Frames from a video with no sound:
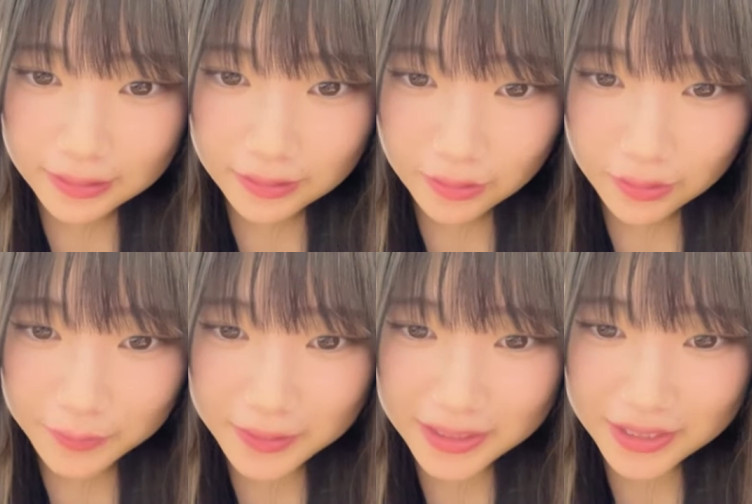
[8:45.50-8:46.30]

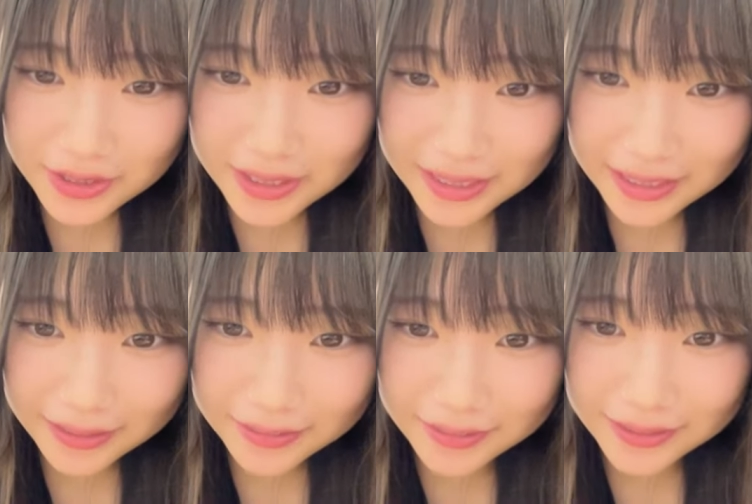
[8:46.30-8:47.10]
ココミン12期で
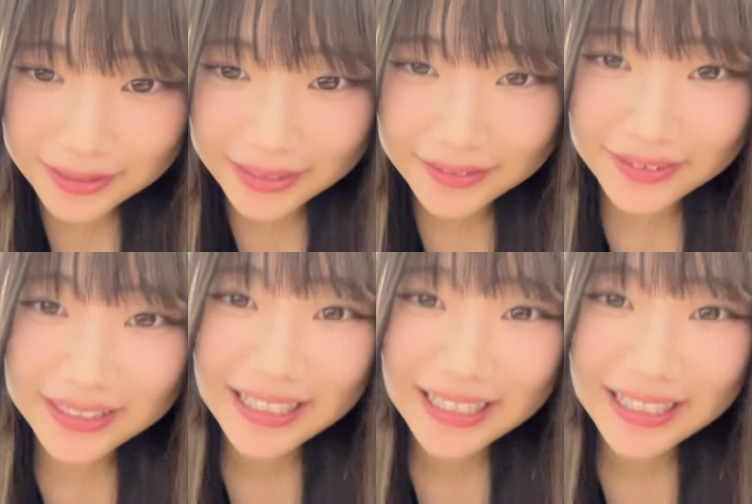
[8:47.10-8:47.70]
クク言えるの